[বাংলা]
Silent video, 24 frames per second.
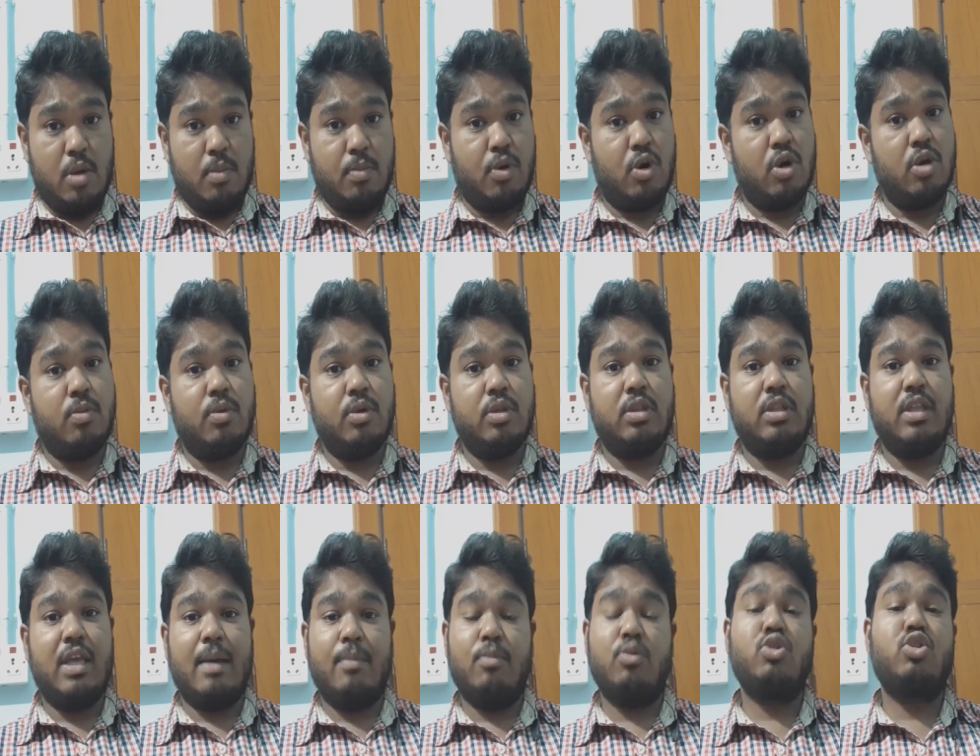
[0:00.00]
পরবর্তী
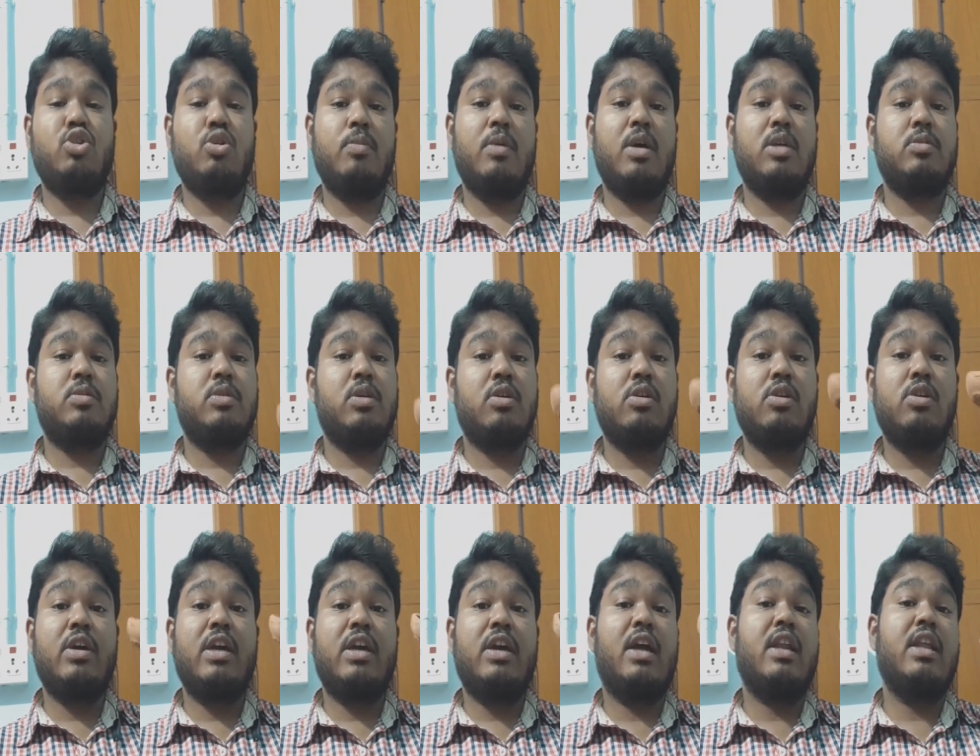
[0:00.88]
এমন সময় আসবে যেগুলো
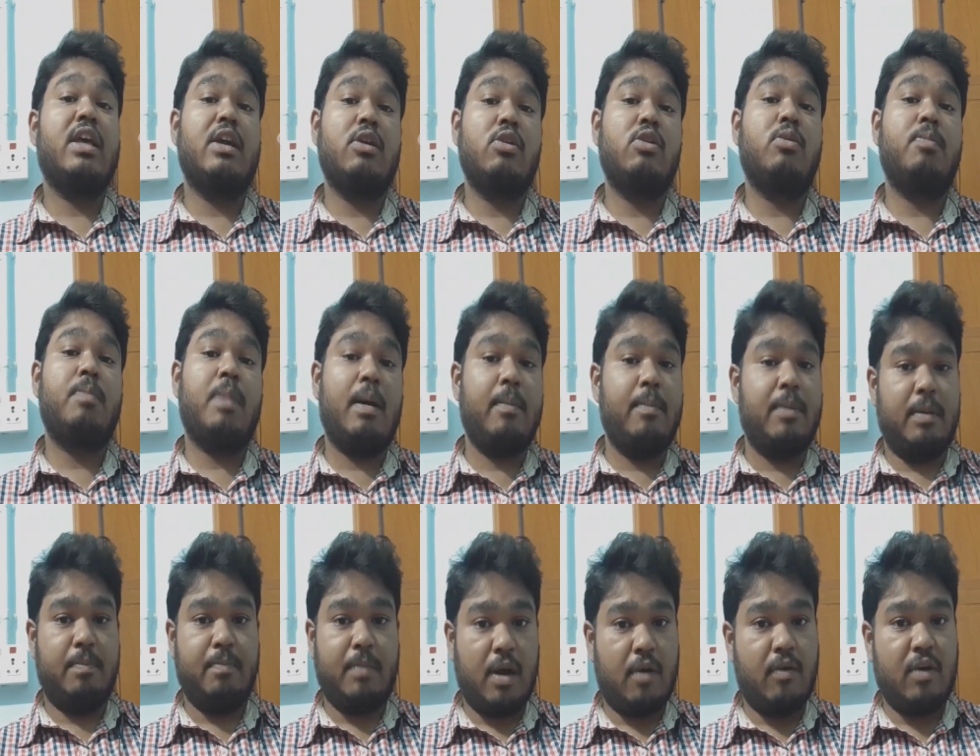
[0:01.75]
এখানে এগুলো পাবে
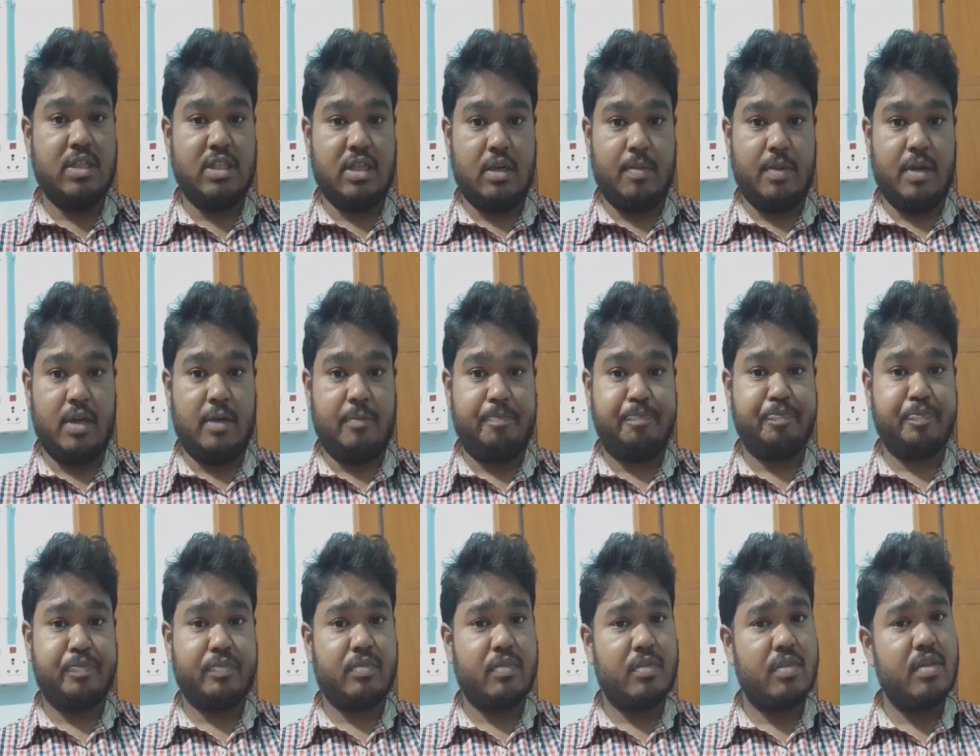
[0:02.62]
পাওয়া যাবে না
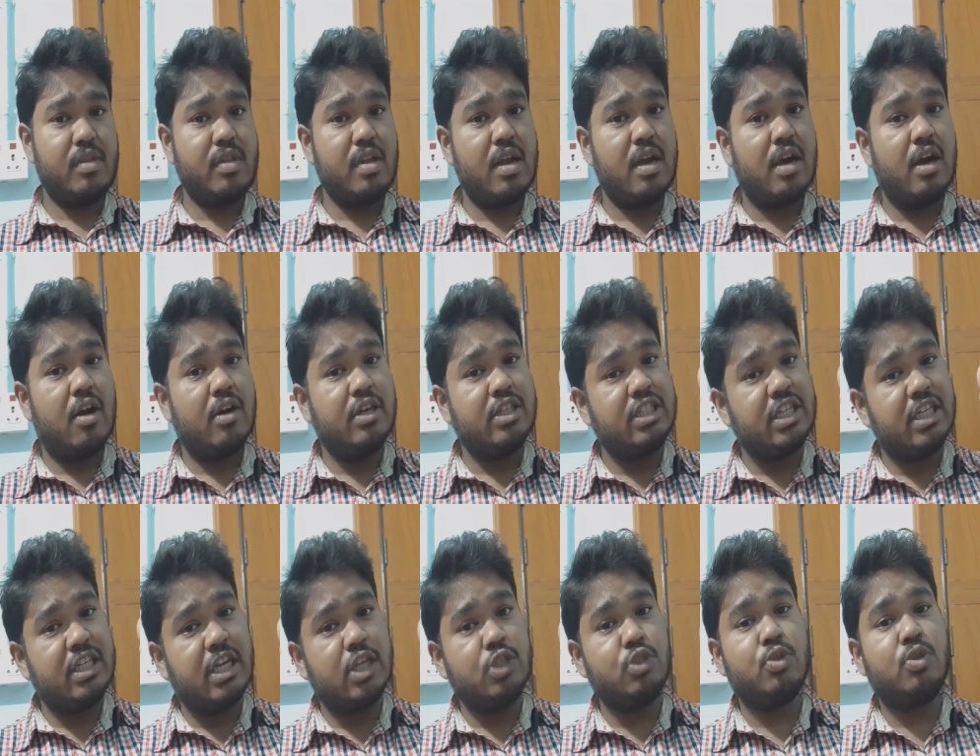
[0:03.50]
কারণ
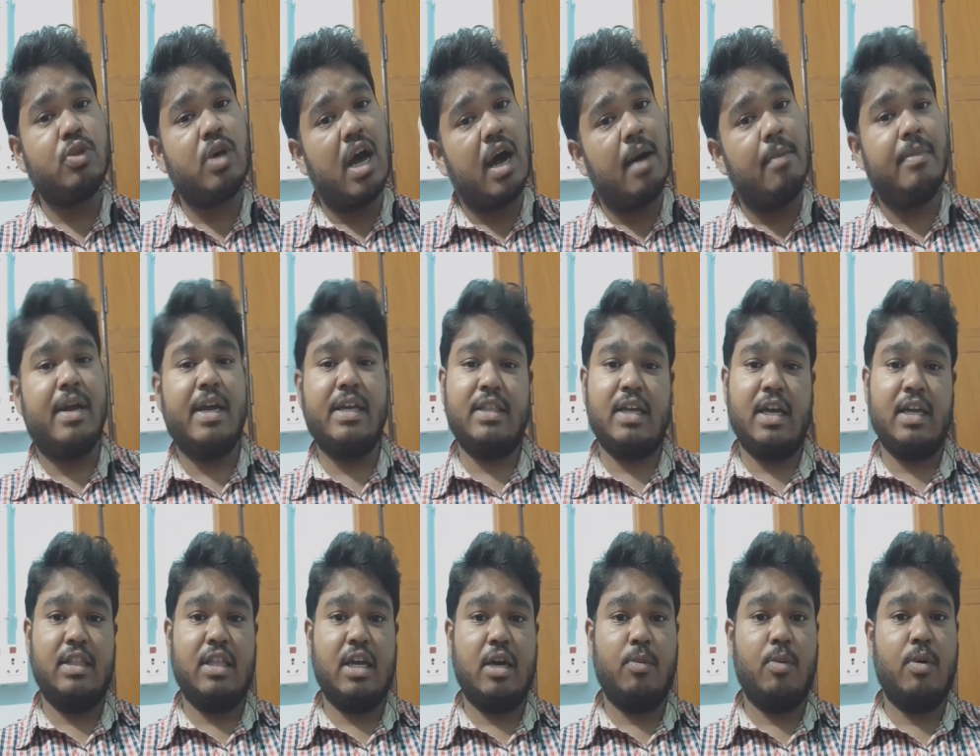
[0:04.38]
সেটার জন্য আমরাই
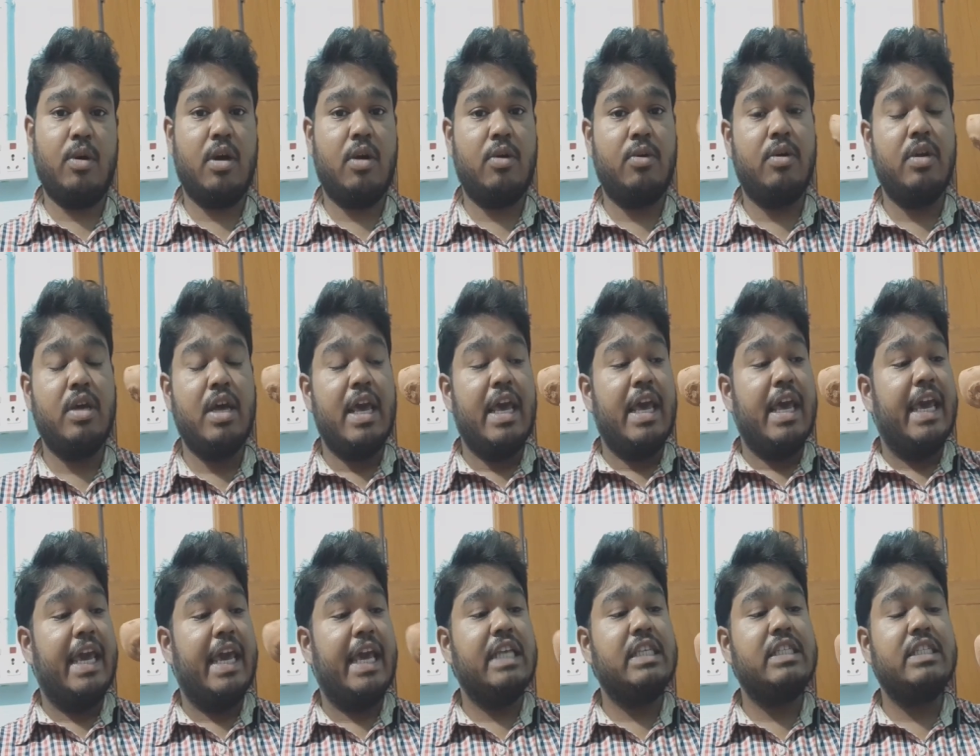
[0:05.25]
দায়ী থাকবো কারণ
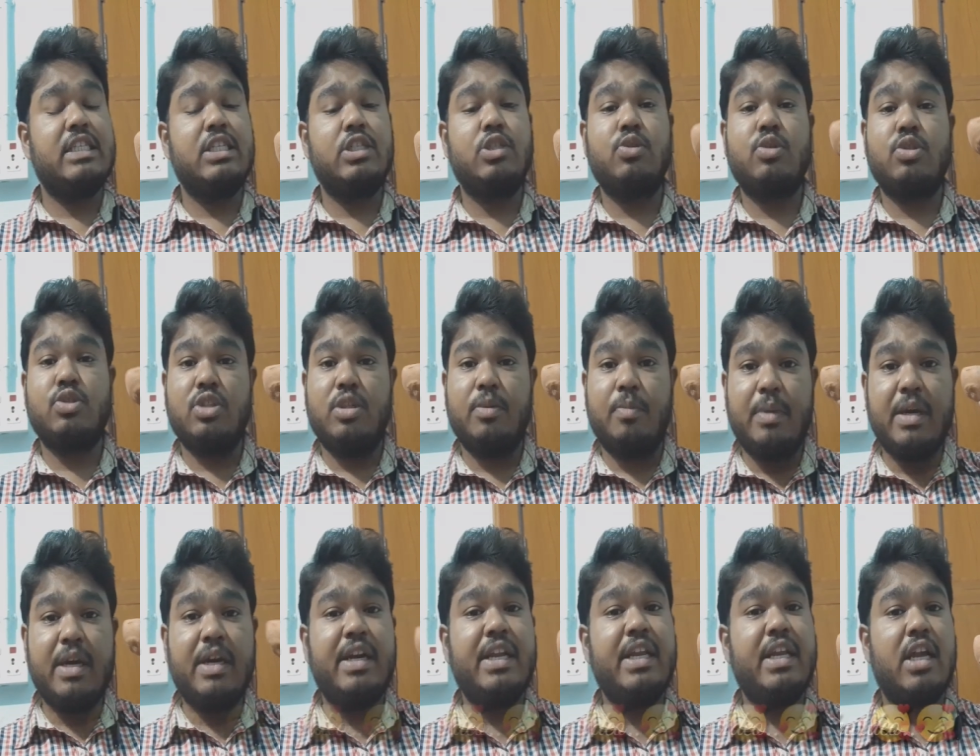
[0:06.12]
এই জিনিসগুলো যদি
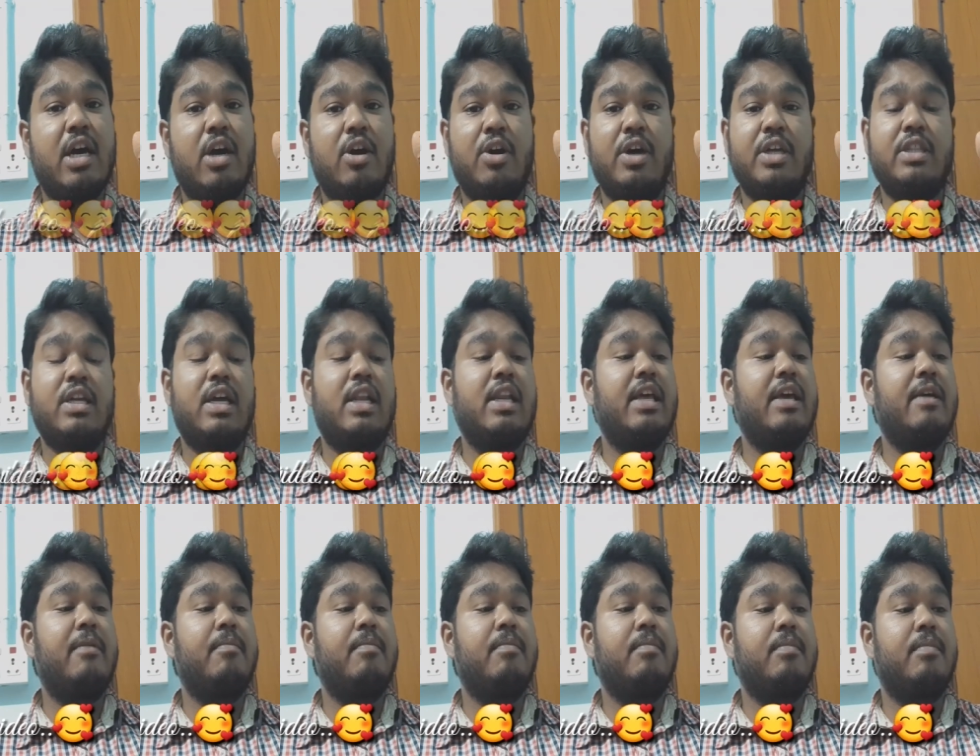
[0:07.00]
বিক্রি না হয় তাহলে
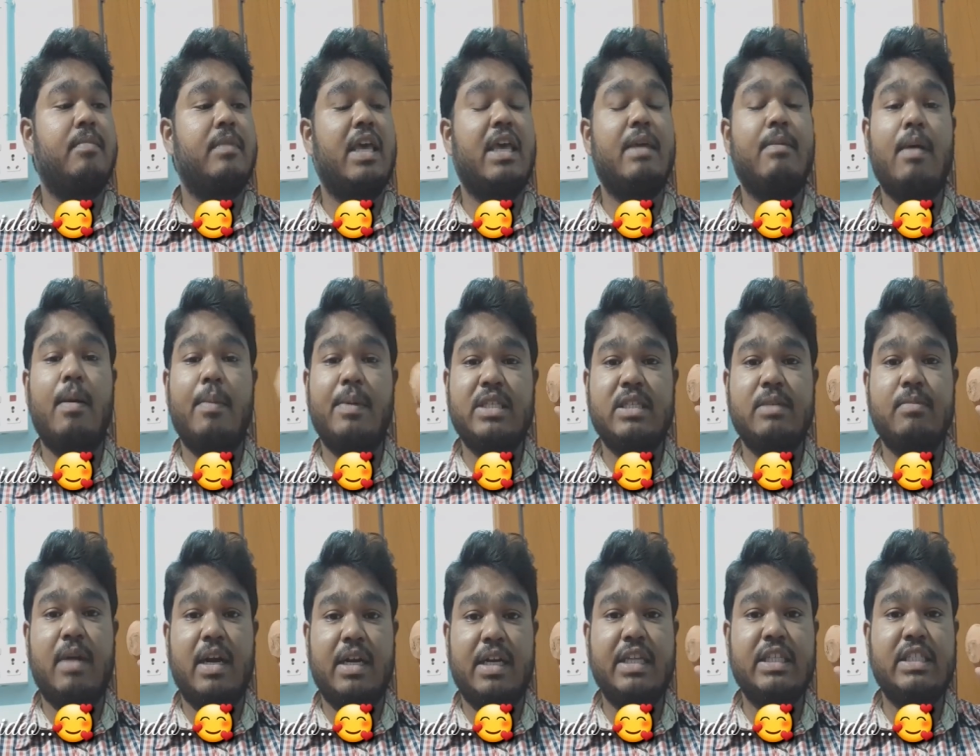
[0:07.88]
এইভাবে যে
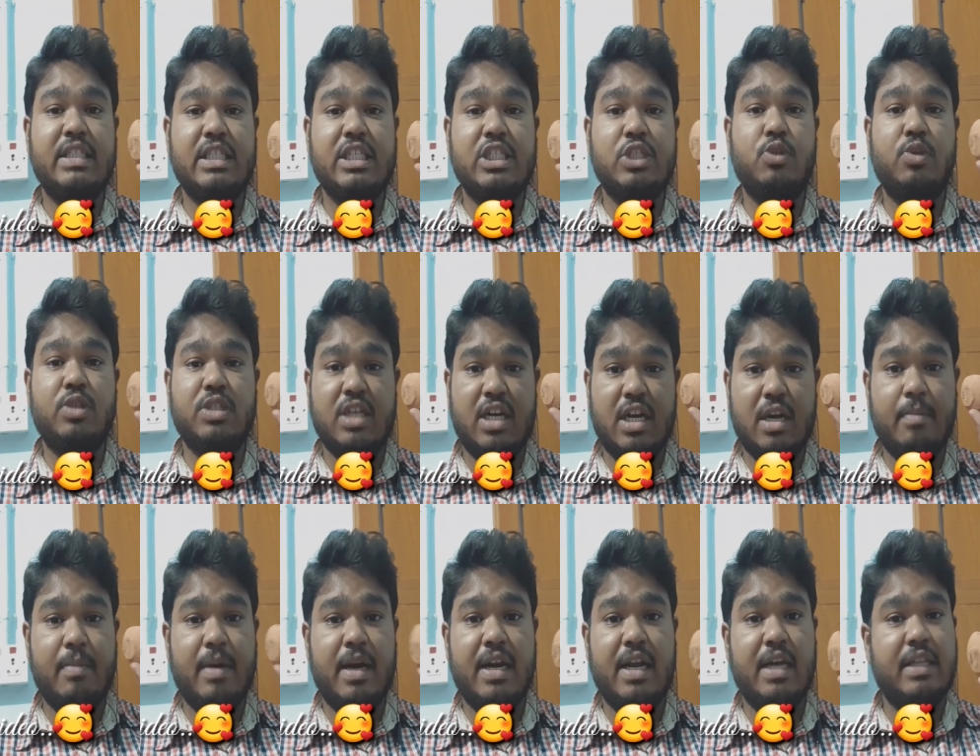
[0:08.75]
মাটির জিনিসগুলো যারা
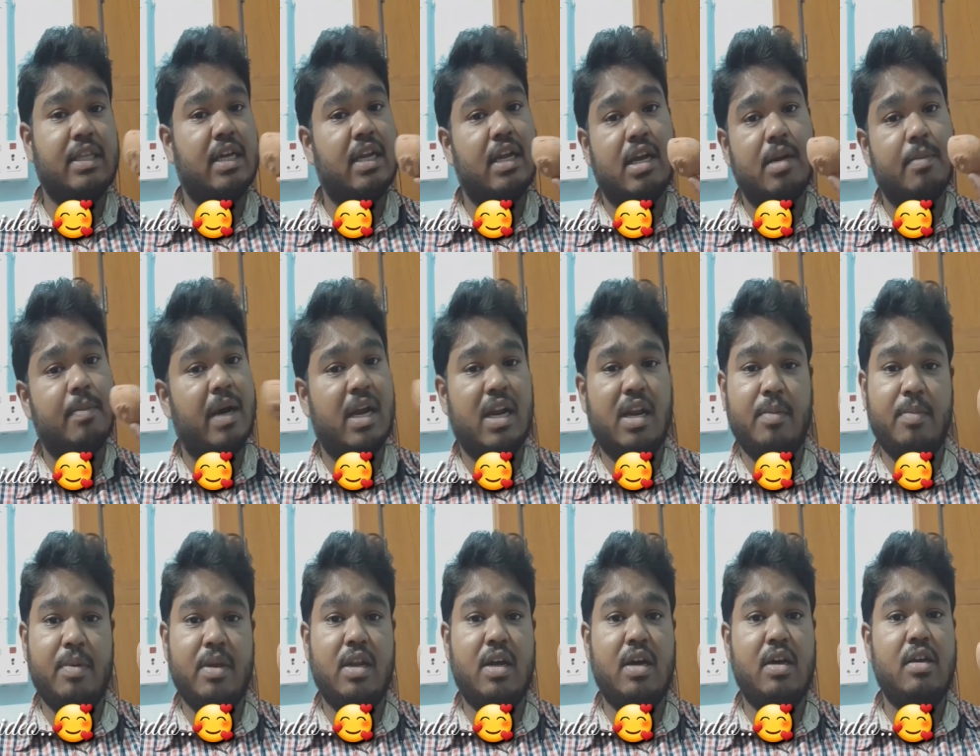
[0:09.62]
বানায় তারা আর
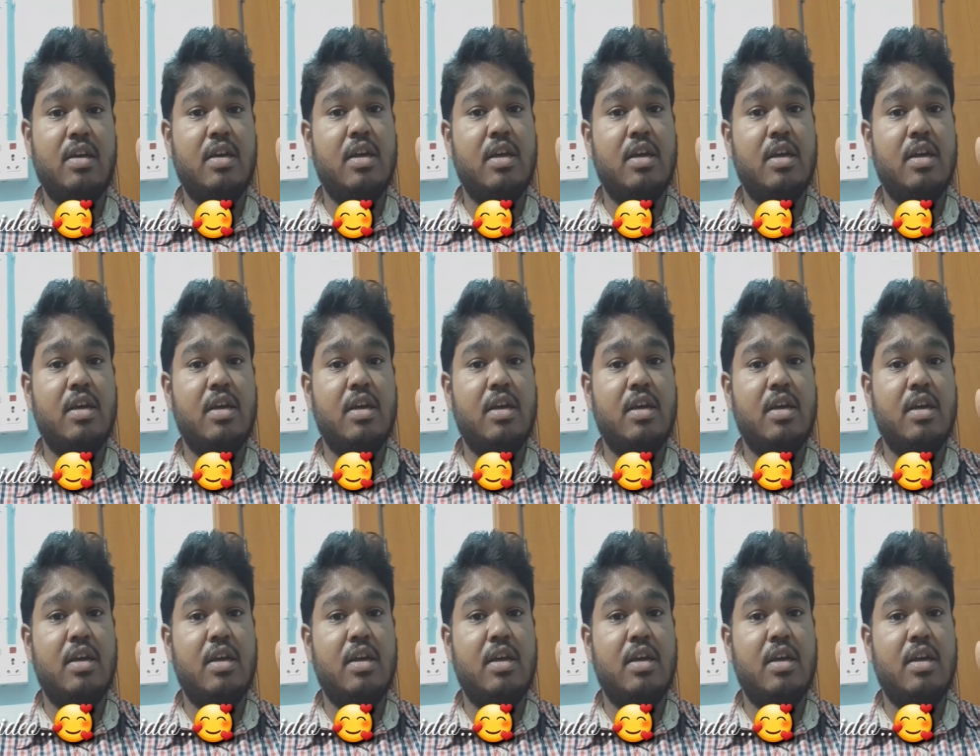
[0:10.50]
বানাবে না